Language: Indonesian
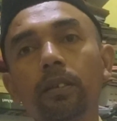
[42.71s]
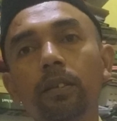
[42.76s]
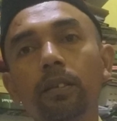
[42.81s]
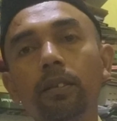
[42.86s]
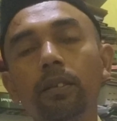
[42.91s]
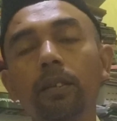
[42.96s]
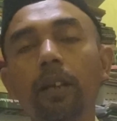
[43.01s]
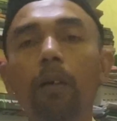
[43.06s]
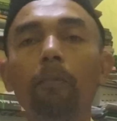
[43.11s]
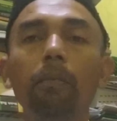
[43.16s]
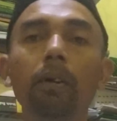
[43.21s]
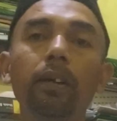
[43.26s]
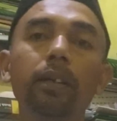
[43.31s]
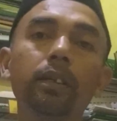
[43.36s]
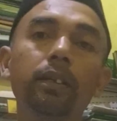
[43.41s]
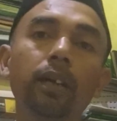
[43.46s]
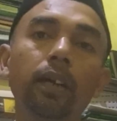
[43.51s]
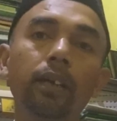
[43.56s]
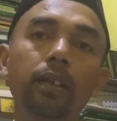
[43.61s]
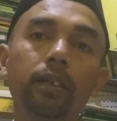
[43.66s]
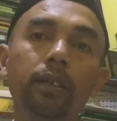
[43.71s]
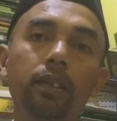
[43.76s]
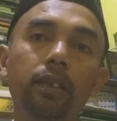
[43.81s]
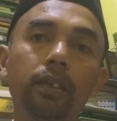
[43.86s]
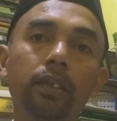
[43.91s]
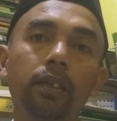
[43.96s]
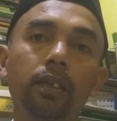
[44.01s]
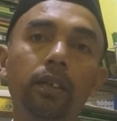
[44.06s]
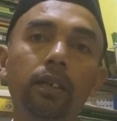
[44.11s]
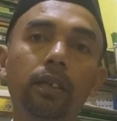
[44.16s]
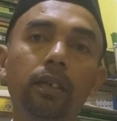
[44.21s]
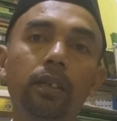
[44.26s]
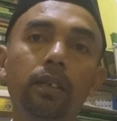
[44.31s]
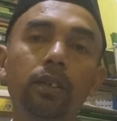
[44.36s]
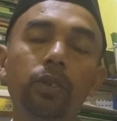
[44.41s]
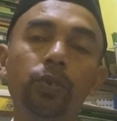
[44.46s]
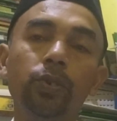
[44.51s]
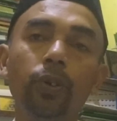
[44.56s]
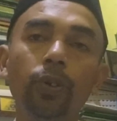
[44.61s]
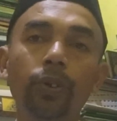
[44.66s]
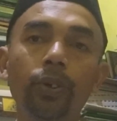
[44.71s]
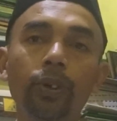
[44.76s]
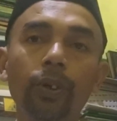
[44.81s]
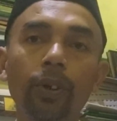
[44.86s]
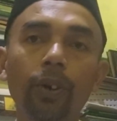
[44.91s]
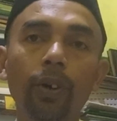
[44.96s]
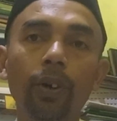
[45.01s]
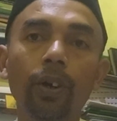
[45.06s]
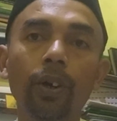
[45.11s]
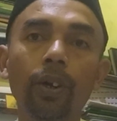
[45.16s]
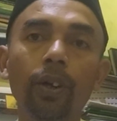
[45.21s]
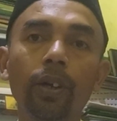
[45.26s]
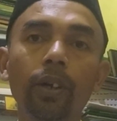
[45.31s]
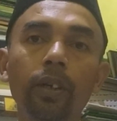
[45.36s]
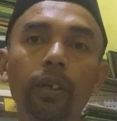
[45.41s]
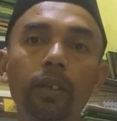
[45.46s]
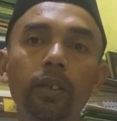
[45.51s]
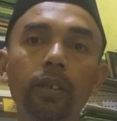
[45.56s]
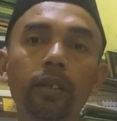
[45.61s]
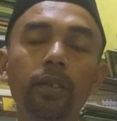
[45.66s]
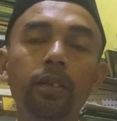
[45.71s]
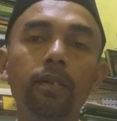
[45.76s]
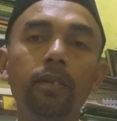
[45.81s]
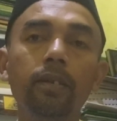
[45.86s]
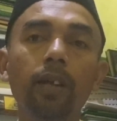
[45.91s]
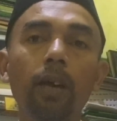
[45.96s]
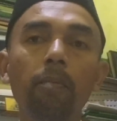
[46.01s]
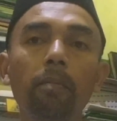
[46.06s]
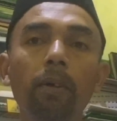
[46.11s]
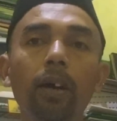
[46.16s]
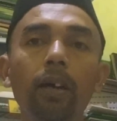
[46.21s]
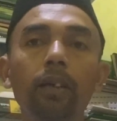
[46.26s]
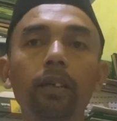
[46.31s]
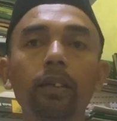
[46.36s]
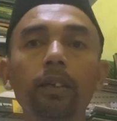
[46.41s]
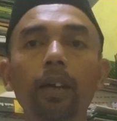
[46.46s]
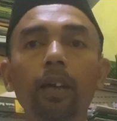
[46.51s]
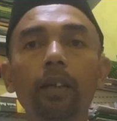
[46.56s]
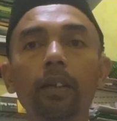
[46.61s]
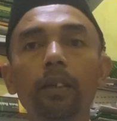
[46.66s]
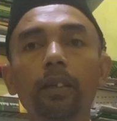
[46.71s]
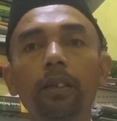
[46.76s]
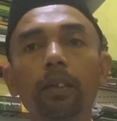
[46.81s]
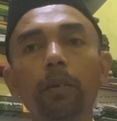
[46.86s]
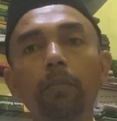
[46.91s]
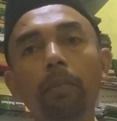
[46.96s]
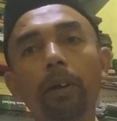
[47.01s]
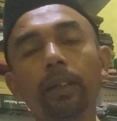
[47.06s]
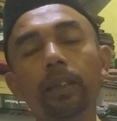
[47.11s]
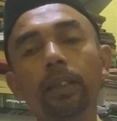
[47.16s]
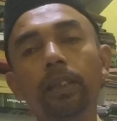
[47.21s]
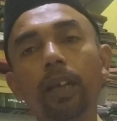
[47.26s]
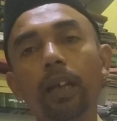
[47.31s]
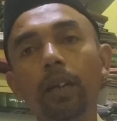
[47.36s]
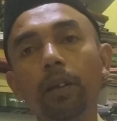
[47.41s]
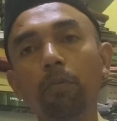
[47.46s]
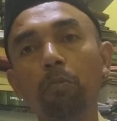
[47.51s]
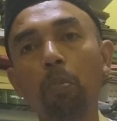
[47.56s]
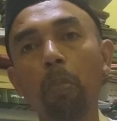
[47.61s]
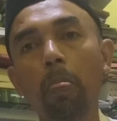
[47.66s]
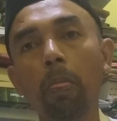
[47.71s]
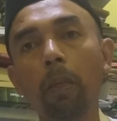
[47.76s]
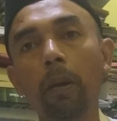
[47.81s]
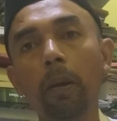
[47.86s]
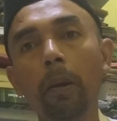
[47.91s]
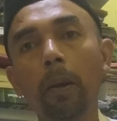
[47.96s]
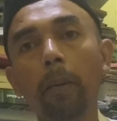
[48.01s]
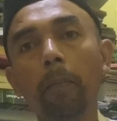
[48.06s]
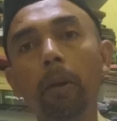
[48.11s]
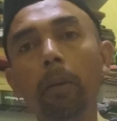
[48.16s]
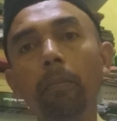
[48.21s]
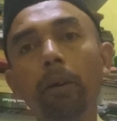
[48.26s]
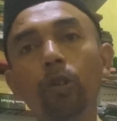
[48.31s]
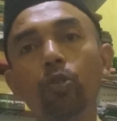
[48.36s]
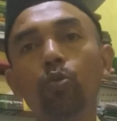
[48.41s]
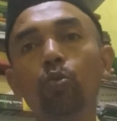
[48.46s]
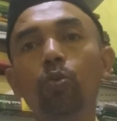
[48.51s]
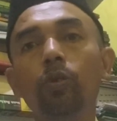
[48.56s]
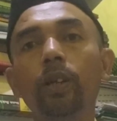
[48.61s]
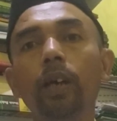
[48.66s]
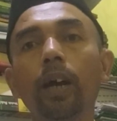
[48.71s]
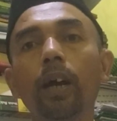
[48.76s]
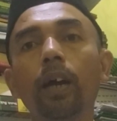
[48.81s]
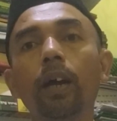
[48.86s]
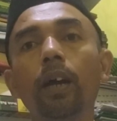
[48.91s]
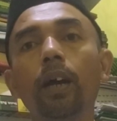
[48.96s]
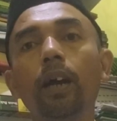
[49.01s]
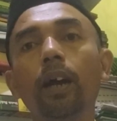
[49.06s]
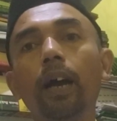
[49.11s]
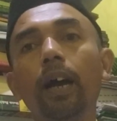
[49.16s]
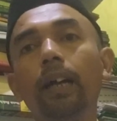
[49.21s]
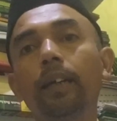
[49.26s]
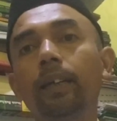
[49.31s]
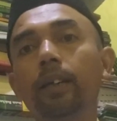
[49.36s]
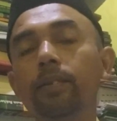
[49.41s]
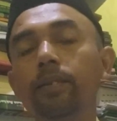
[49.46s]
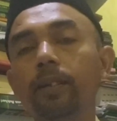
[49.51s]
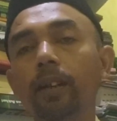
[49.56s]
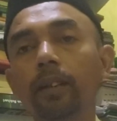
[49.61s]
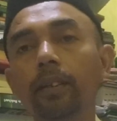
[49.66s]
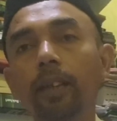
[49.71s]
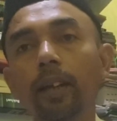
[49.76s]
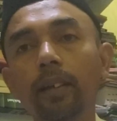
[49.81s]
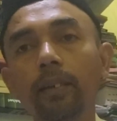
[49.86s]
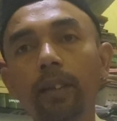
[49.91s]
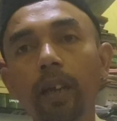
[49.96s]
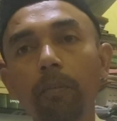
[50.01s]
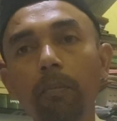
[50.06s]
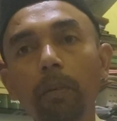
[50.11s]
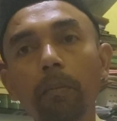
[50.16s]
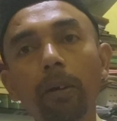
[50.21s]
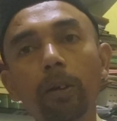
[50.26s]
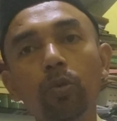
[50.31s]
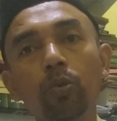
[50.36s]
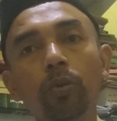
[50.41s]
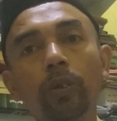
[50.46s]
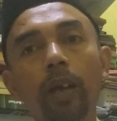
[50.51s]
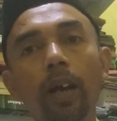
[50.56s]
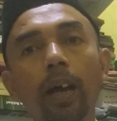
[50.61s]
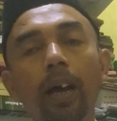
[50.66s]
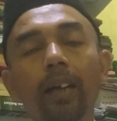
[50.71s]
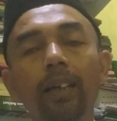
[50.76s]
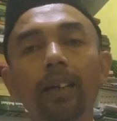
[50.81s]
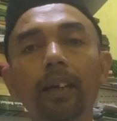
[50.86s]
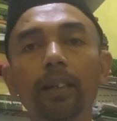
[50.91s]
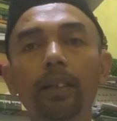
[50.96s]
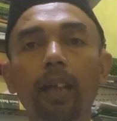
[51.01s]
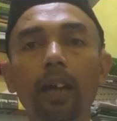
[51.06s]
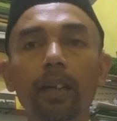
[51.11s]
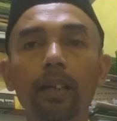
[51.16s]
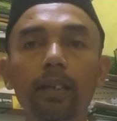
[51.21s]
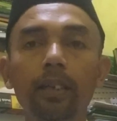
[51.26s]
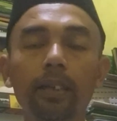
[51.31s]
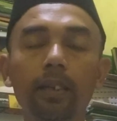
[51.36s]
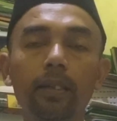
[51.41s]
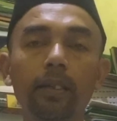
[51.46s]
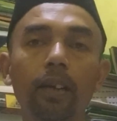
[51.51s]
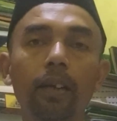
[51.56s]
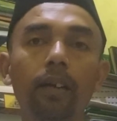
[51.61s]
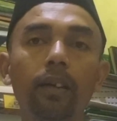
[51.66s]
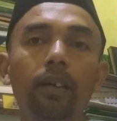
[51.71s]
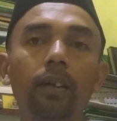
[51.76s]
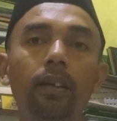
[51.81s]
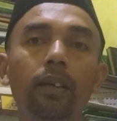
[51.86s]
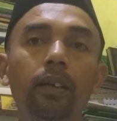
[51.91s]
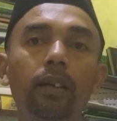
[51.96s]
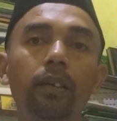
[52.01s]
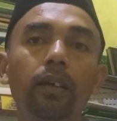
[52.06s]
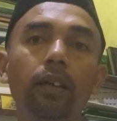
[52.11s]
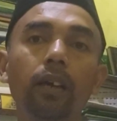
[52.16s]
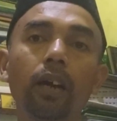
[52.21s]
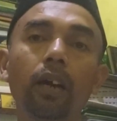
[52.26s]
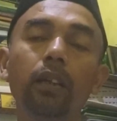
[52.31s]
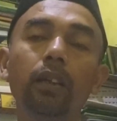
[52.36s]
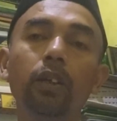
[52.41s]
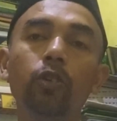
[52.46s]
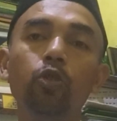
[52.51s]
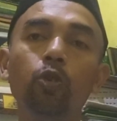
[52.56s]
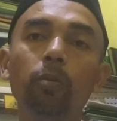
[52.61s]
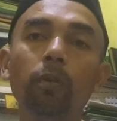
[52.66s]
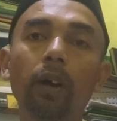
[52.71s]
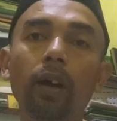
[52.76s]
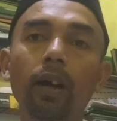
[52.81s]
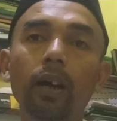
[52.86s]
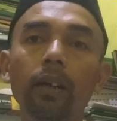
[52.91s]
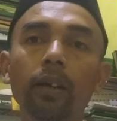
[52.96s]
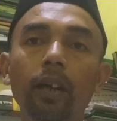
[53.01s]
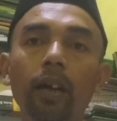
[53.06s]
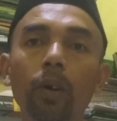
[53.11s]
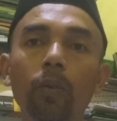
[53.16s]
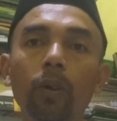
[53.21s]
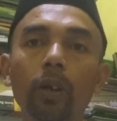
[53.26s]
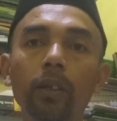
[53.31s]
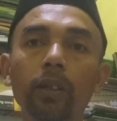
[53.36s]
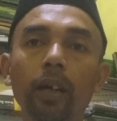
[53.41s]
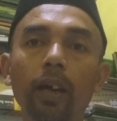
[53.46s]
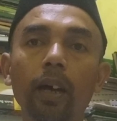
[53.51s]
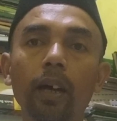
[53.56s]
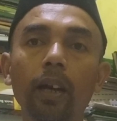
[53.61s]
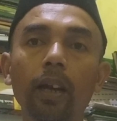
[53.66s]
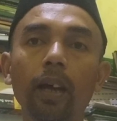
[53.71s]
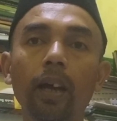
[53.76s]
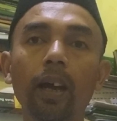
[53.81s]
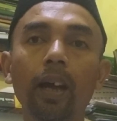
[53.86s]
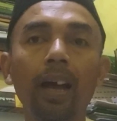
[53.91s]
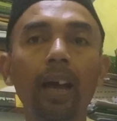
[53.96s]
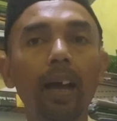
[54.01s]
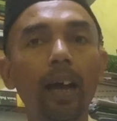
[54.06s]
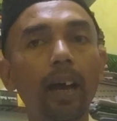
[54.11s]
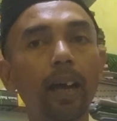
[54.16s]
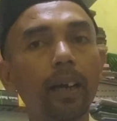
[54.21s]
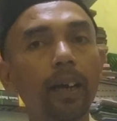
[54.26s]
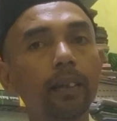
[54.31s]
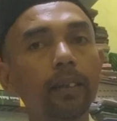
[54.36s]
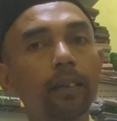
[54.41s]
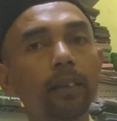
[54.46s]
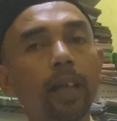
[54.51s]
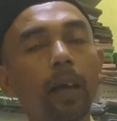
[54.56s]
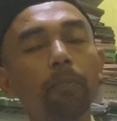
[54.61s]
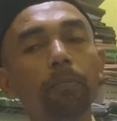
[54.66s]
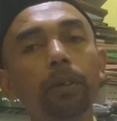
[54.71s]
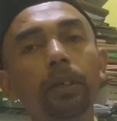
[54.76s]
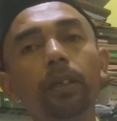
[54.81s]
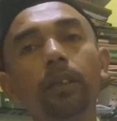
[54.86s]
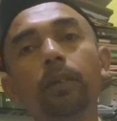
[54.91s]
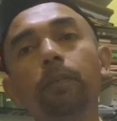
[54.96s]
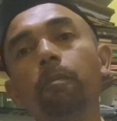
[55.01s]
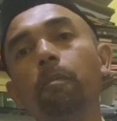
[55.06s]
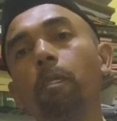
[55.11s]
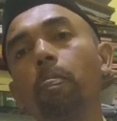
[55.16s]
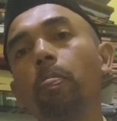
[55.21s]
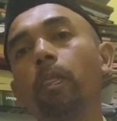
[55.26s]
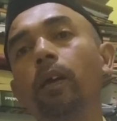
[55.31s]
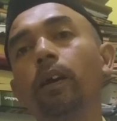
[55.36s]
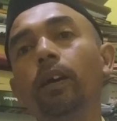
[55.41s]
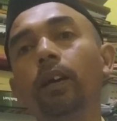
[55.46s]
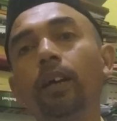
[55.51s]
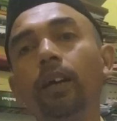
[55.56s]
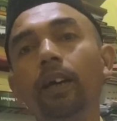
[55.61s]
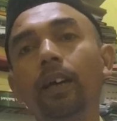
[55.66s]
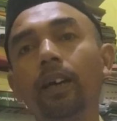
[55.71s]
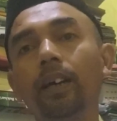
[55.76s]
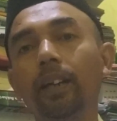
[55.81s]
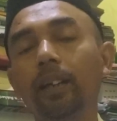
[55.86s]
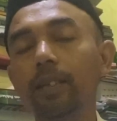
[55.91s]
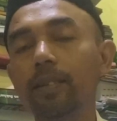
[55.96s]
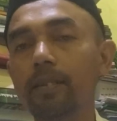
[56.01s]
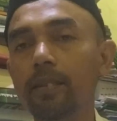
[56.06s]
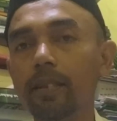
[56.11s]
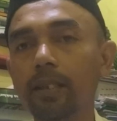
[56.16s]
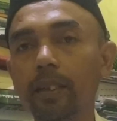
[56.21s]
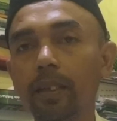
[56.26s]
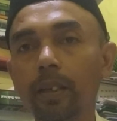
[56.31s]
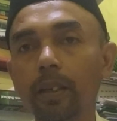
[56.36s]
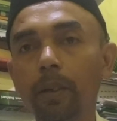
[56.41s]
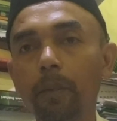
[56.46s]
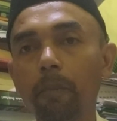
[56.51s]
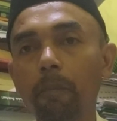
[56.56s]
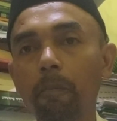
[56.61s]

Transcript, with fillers: sama dengan jodoh, sama dengan kematian. Memang sudah ada jatahnya, memang sudah ada takdirnya dari Allah Subhanahu wa taala. Akan tetapi rizki